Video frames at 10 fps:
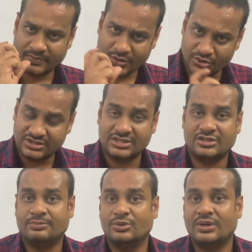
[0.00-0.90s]
खुद से
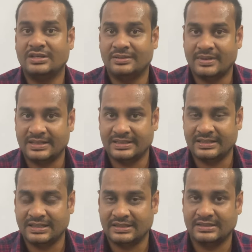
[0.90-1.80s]
शब्दों का निर्माण
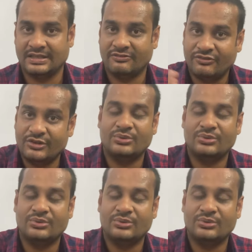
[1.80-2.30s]
करने लगते हैं फिर